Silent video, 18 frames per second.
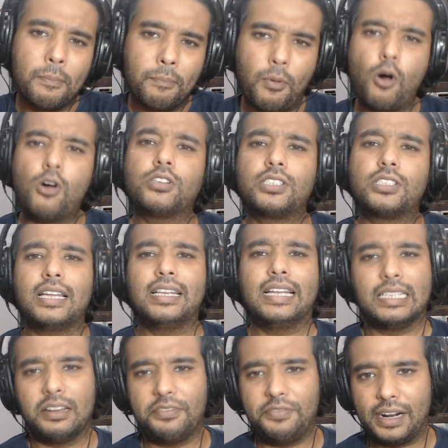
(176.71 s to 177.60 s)
बहुत सारे
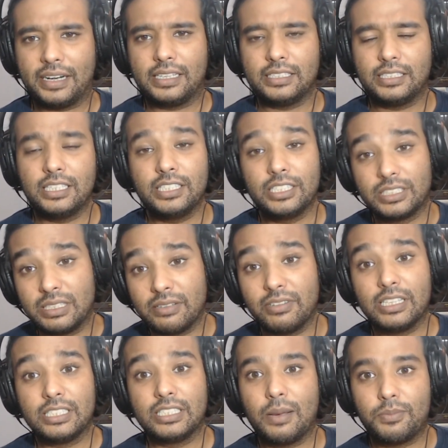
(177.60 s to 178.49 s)
अदर फैक्टर्स हैं जिसकी
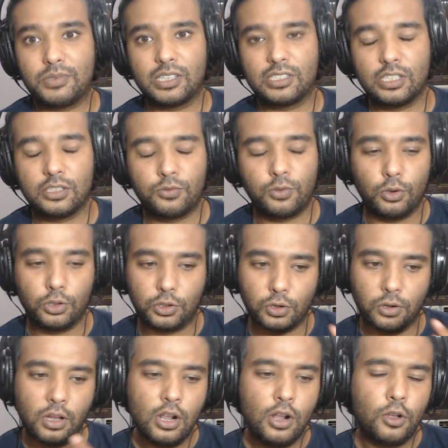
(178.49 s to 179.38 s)
वजह से आप सक्सेसफुल होते
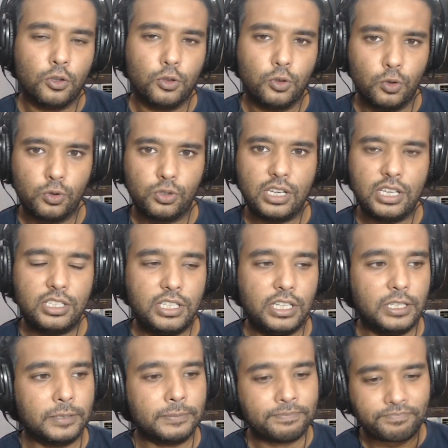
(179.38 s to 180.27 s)
हो दूसरी
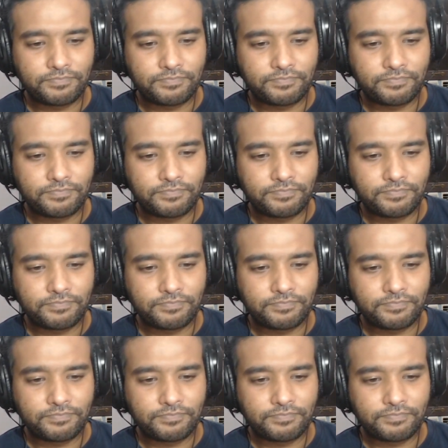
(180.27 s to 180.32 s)
चीज़